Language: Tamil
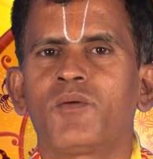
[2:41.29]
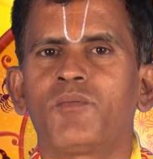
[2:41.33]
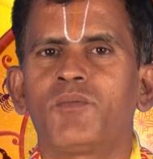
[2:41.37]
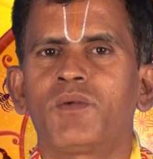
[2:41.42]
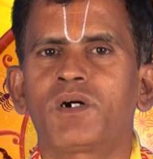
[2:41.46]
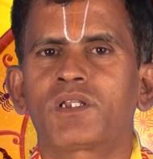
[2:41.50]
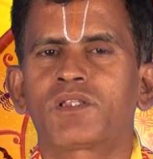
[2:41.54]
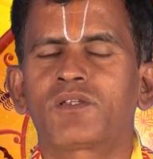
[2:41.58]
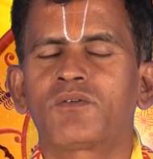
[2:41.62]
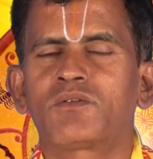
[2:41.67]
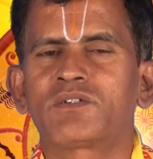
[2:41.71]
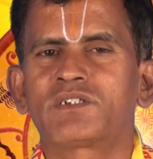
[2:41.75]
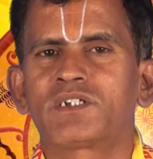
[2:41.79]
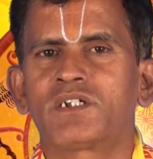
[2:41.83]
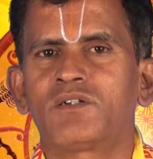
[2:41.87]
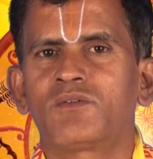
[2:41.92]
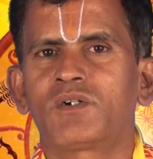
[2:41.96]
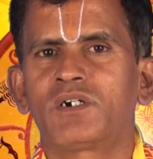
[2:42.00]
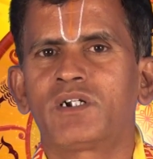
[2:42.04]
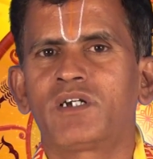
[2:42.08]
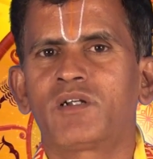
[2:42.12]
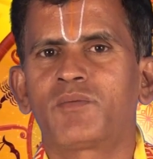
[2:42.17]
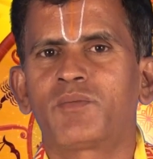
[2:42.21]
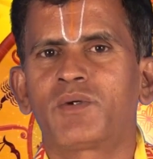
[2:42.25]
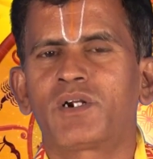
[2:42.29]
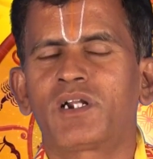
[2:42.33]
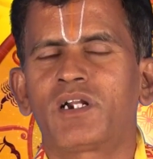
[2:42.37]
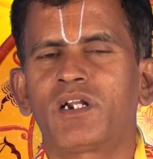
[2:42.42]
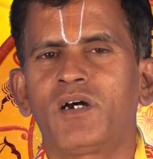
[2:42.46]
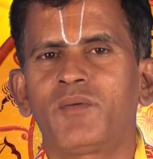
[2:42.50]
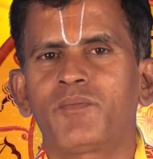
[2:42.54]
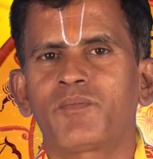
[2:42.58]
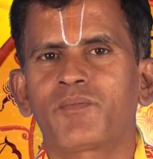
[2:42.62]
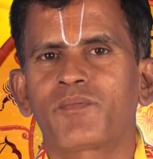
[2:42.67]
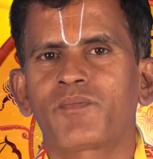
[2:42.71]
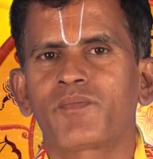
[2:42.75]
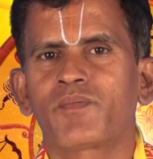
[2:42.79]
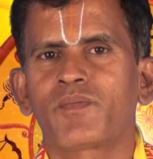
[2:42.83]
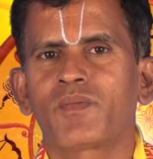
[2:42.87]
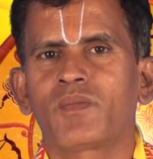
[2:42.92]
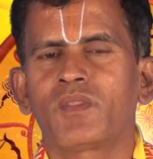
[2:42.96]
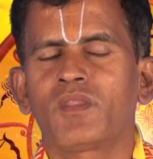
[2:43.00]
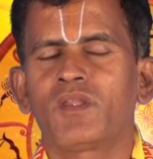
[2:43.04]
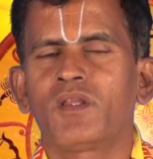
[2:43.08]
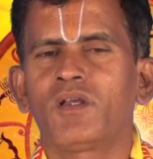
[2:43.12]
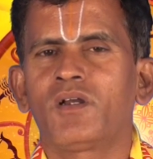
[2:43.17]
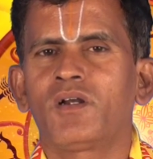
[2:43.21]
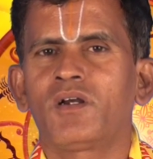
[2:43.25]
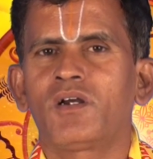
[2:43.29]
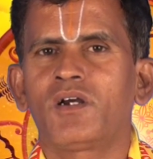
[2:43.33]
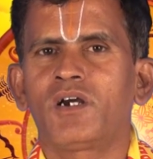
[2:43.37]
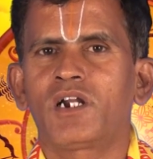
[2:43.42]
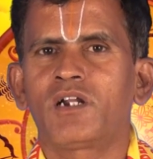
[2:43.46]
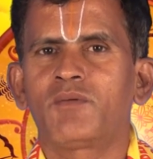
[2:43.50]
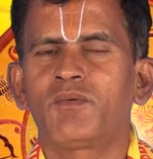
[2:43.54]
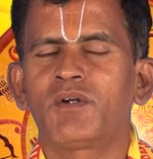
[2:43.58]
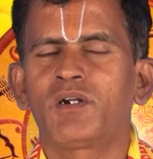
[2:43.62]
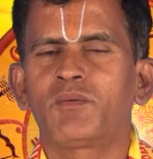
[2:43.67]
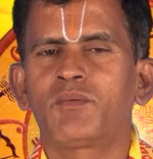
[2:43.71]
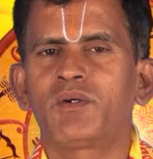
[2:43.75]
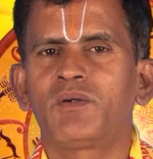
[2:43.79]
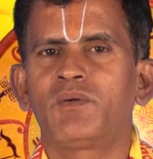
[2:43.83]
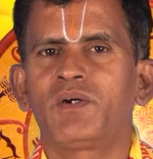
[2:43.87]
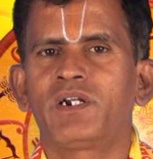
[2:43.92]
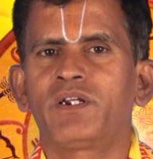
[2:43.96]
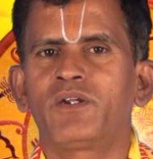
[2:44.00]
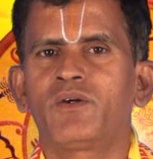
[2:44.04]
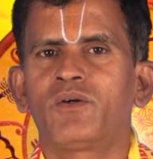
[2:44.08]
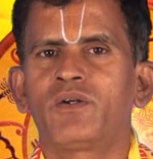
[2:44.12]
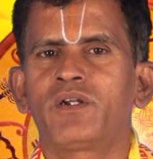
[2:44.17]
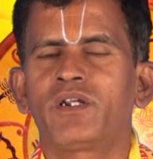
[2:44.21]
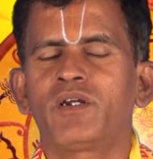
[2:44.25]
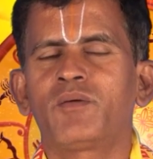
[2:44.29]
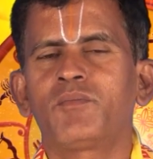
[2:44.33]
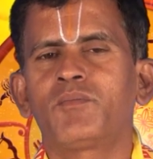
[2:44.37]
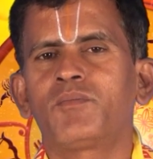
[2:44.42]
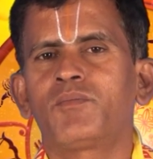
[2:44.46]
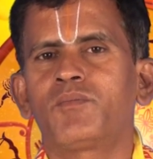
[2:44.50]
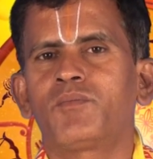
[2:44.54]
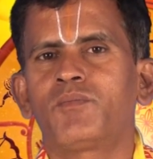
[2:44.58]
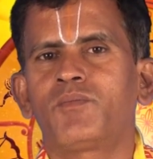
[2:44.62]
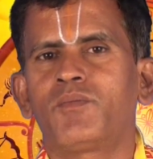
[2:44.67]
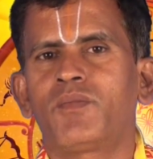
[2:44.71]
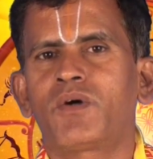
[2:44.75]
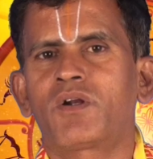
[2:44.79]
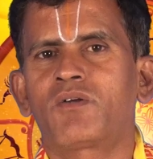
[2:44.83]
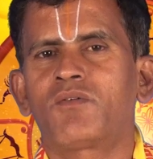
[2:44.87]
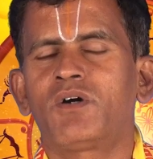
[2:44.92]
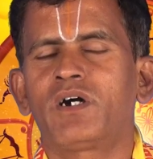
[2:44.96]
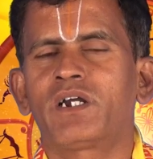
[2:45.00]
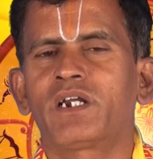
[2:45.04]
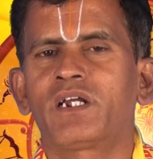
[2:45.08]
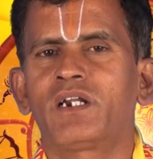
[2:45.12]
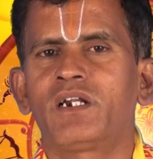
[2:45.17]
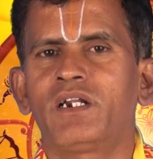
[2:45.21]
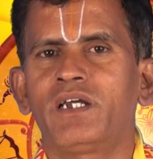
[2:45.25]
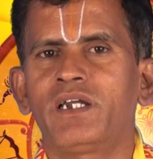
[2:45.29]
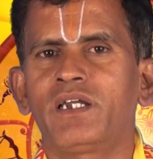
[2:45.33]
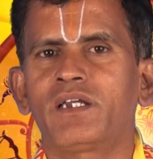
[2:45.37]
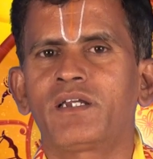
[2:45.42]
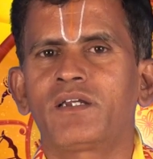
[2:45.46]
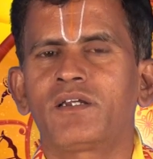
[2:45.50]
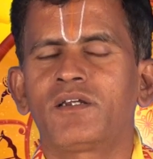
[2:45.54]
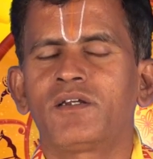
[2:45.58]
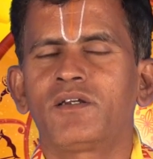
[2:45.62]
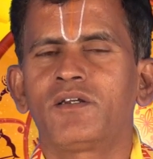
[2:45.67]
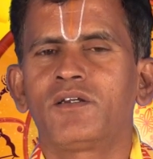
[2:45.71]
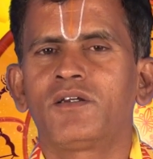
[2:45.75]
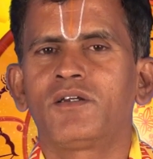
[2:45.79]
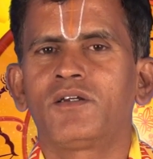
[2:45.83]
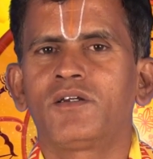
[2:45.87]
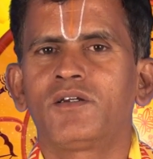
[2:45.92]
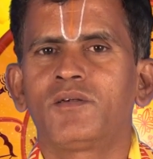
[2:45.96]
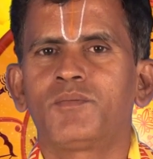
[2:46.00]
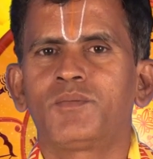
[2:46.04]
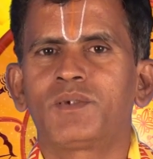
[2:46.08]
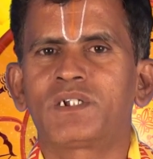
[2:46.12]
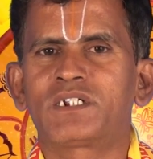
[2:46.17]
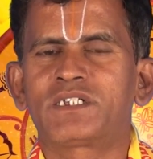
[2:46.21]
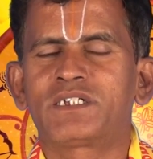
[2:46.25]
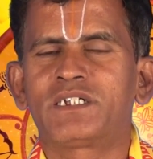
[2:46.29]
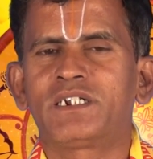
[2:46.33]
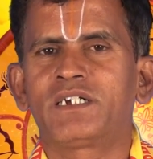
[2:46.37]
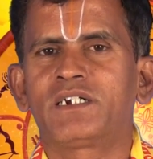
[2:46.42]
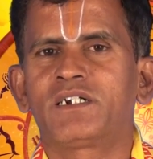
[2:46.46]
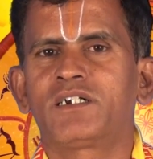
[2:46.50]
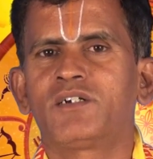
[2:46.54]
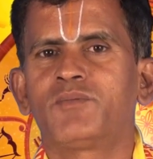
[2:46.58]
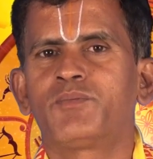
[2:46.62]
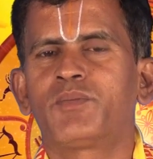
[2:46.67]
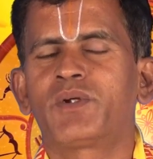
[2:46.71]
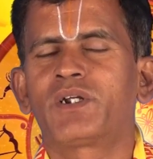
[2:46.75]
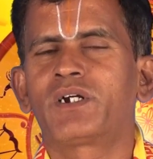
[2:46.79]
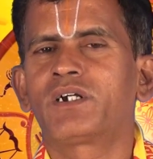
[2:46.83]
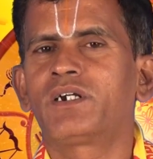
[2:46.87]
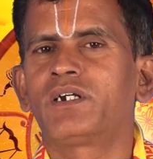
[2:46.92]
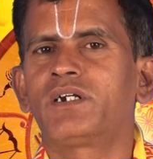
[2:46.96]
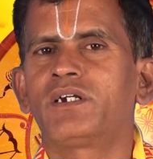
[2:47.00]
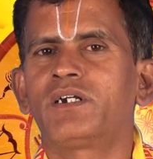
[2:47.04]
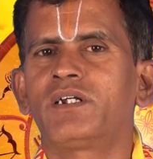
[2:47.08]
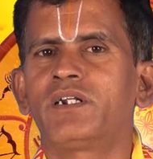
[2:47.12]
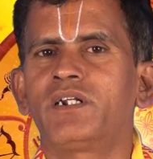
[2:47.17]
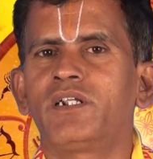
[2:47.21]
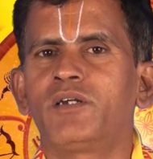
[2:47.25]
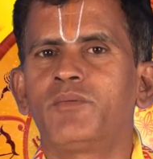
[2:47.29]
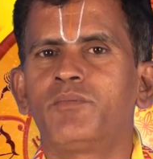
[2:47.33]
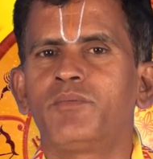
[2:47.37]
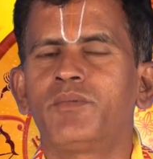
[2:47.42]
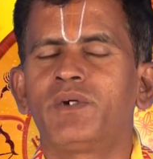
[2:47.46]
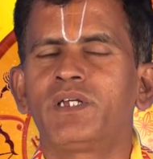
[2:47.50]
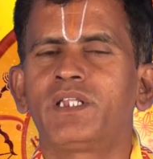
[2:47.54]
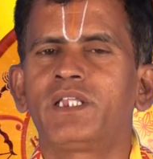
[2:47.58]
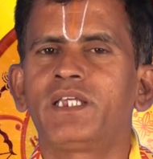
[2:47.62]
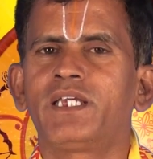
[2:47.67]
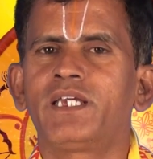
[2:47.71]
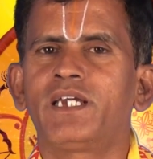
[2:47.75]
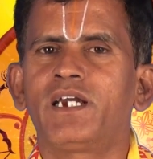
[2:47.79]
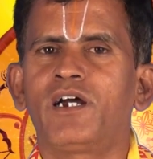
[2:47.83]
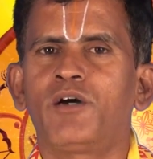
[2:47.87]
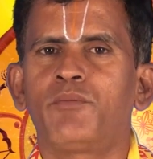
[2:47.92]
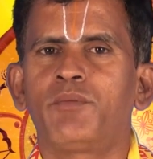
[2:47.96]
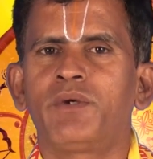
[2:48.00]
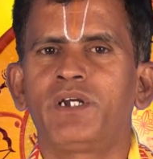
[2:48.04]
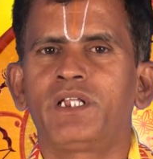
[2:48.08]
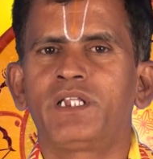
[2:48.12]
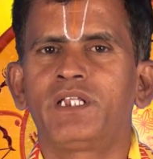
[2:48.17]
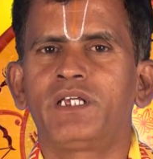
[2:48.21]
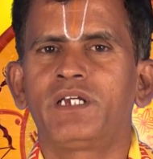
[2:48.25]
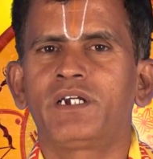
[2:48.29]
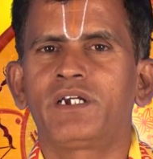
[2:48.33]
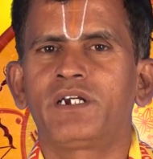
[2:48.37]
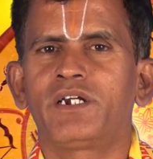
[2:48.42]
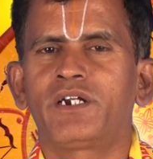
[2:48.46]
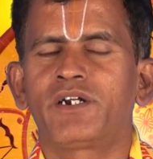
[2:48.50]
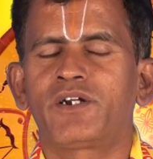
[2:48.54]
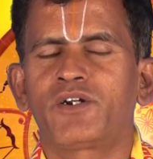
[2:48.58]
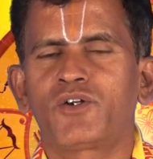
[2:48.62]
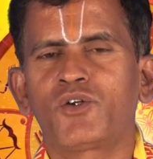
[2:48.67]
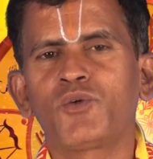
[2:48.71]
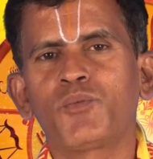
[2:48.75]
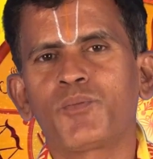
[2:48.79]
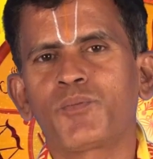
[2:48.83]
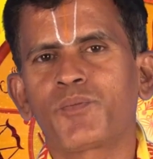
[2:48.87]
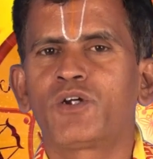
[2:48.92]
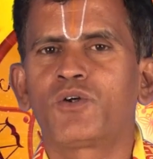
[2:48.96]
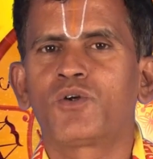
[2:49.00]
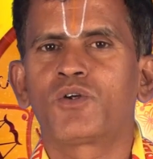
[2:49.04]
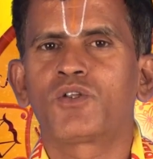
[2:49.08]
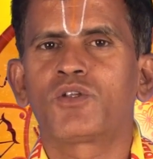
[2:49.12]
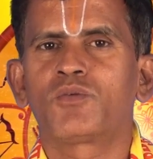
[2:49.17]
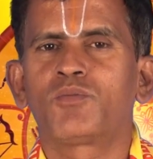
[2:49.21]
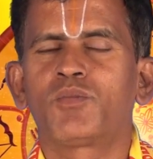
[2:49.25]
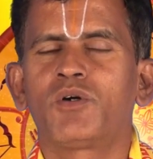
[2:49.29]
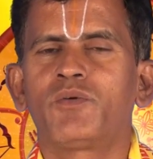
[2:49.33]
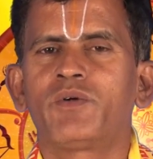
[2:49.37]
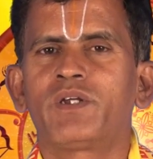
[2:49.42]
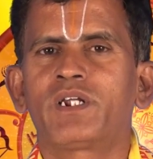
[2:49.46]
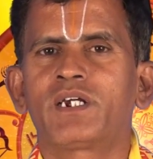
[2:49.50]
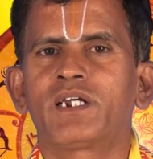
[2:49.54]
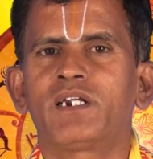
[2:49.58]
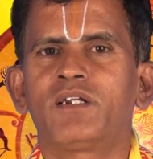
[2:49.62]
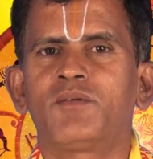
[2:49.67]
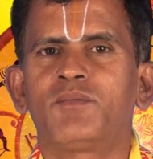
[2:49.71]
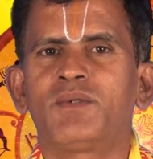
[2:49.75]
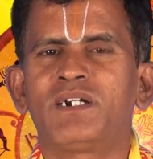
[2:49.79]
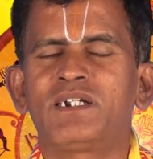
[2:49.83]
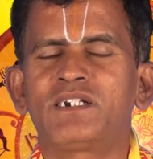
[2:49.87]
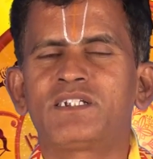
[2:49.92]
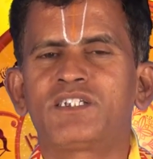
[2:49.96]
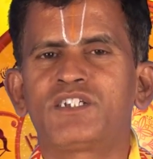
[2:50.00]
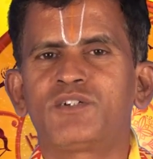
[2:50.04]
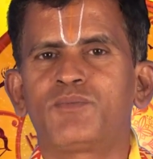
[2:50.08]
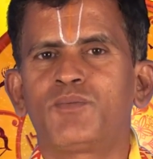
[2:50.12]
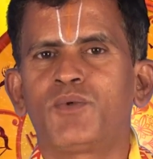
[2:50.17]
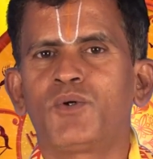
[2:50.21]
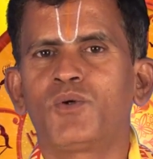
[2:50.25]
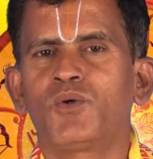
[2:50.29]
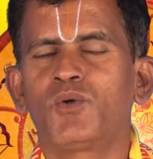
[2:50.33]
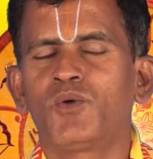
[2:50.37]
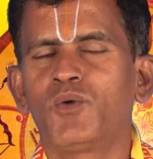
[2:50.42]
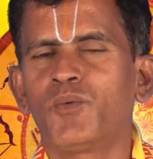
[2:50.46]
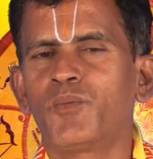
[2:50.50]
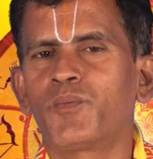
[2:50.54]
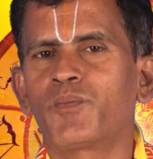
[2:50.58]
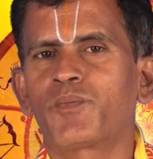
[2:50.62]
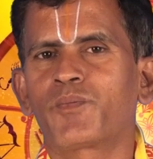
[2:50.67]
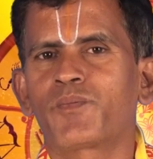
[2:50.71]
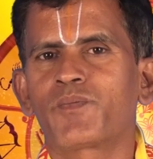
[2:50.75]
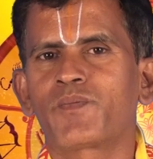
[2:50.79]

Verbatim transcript: மருத்துவ செலவுகள் ஏற்படலாம் கணவன் மனைவி அந்யோன்யம் பரவாயில்லை பிரச்சனைக்கு பிறகு நிம்மதி அமைதி கிட்டும் கொடுத்து போவீர்கள் மகிழ்ச்சி பொங்கும்